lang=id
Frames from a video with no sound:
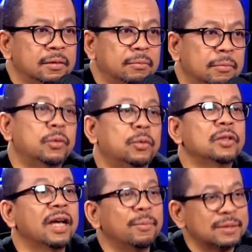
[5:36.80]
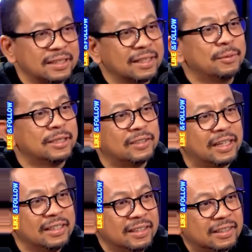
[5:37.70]
mau nurut nggak misalnya kan begitu
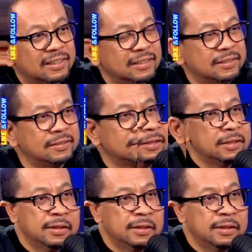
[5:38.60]
kan itu